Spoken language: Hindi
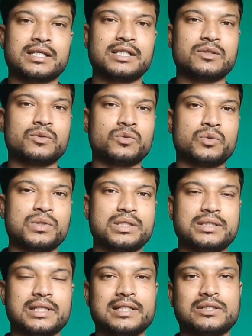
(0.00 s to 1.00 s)
कि
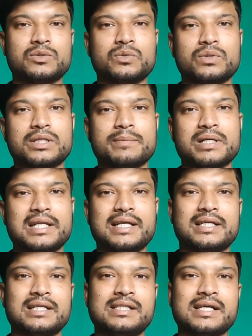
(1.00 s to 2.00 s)
उन्होंने दलितों के भले
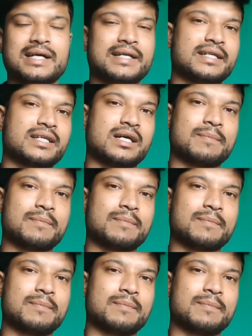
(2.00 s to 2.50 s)
के लिए हर एक